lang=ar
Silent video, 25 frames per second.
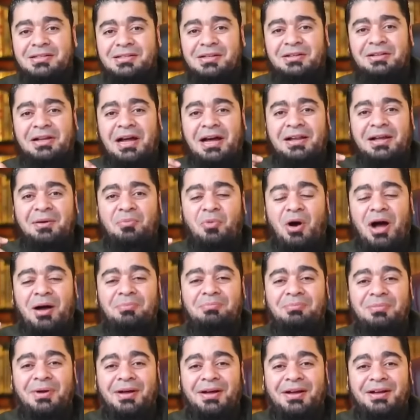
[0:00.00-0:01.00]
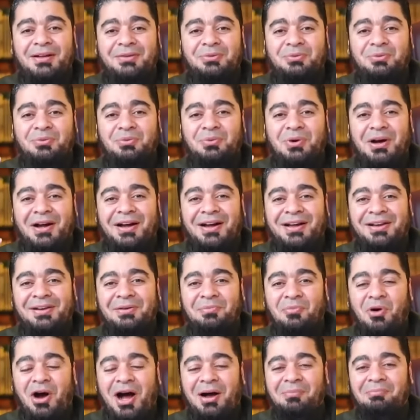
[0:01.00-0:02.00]
صل على محمد
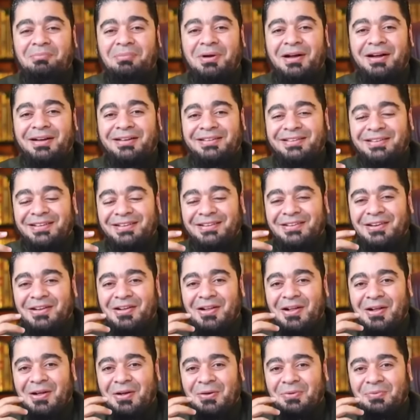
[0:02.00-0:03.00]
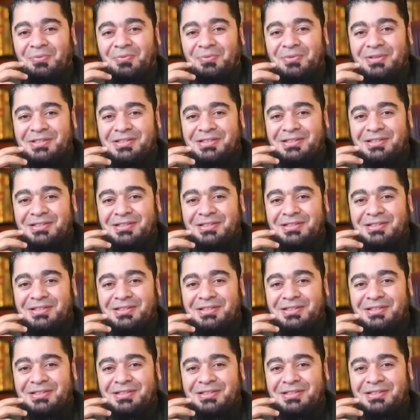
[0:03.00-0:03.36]
وال محمد الله صل